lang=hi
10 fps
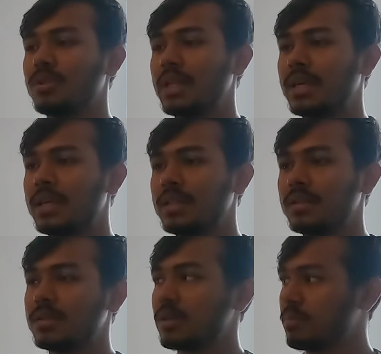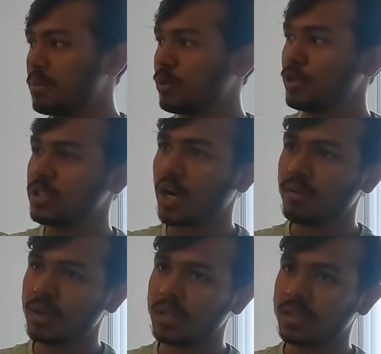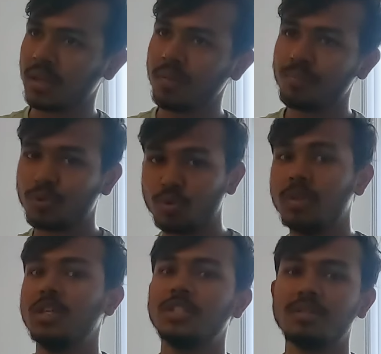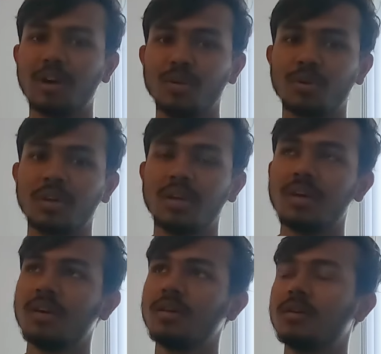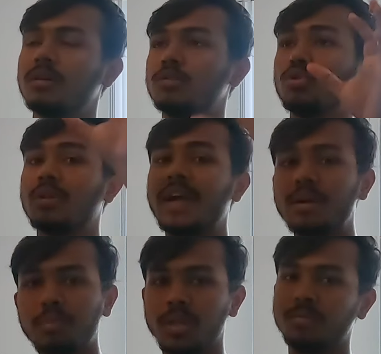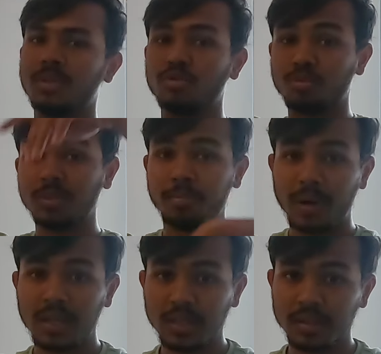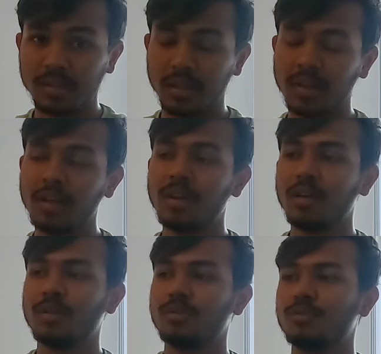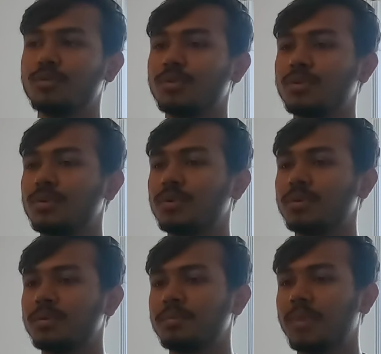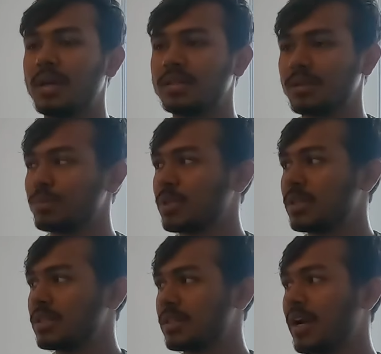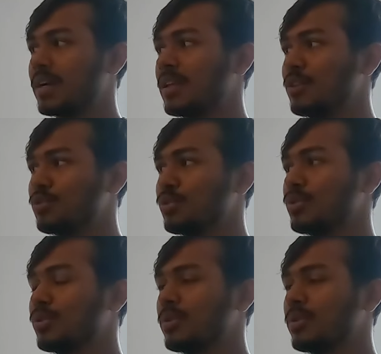लेकिन जब भी कोई शावर लेता है तो नीचे वालों के जो लाइट बल्ब हैं पर से पानी गिरता है तो माई एजम्पन इज़ दैट कि जो